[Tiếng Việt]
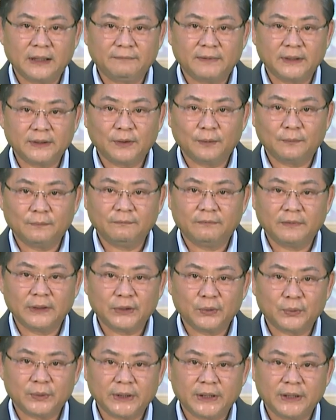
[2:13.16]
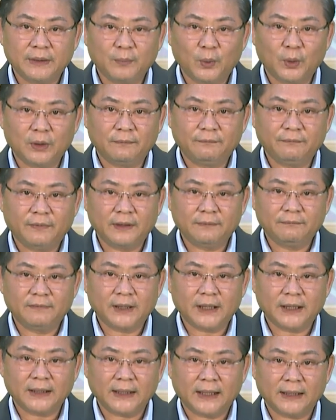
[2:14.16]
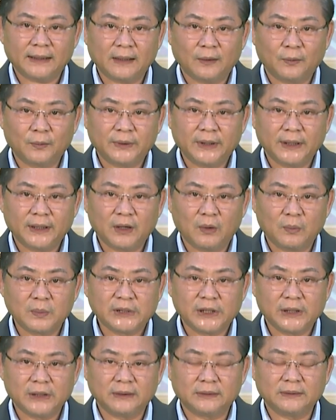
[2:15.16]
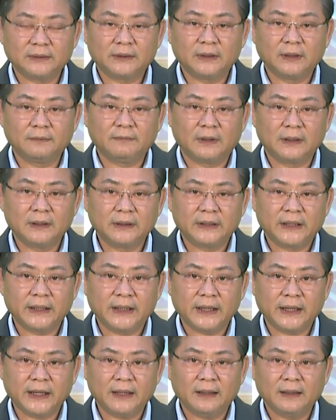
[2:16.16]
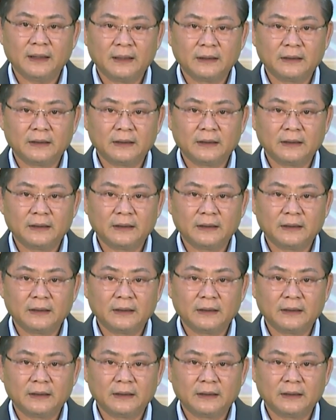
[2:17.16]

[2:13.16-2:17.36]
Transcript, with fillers: Văn Dũng vừa chủ trì buổi làm việc với các nhà thầu thi công xây dựng, tư vấn thiết kế,